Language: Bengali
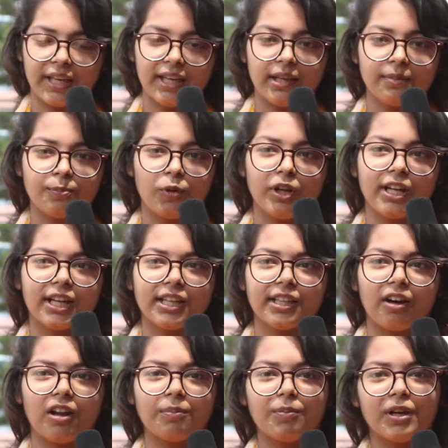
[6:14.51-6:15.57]
এই পরীক্ষাটা
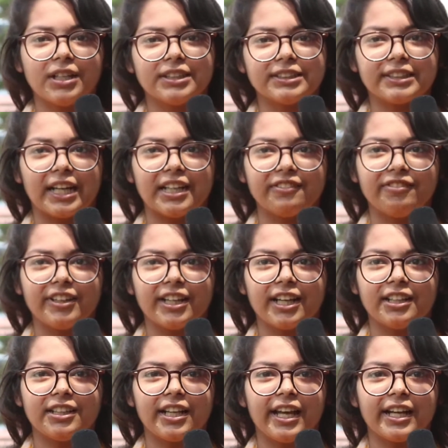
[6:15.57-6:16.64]
দেওয়ার পরে যে
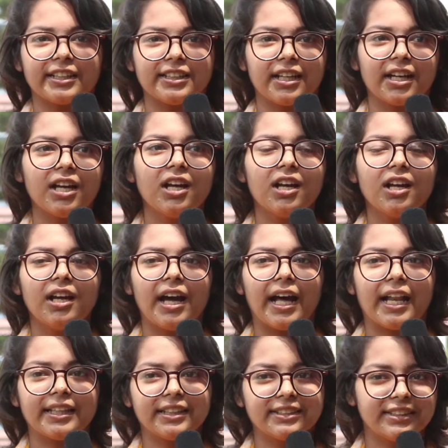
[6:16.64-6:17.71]
সার্টিফিকেটটা একটা
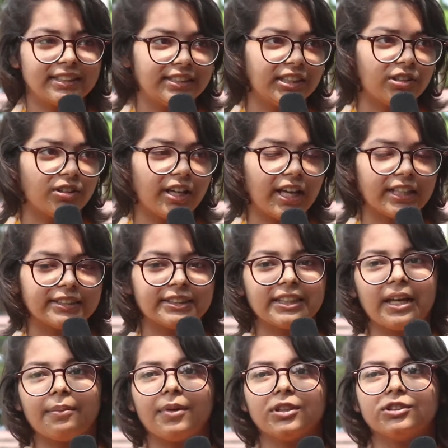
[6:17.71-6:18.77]
আলাদা স্মৃতি হয়ে আসছে
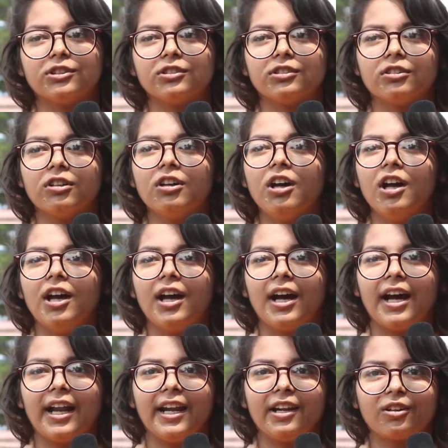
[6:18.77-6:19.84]
আমার জন্য
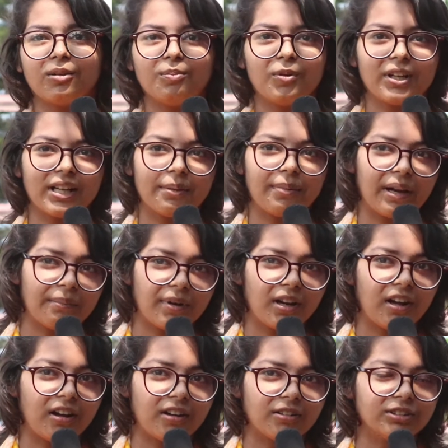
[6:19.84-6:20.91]
আর এরকম পরীক্ষা বারবার
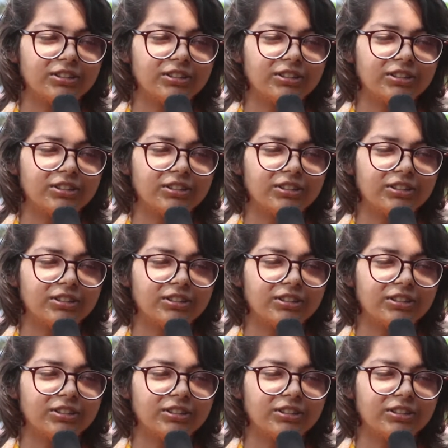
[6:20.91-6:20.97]
হওয়া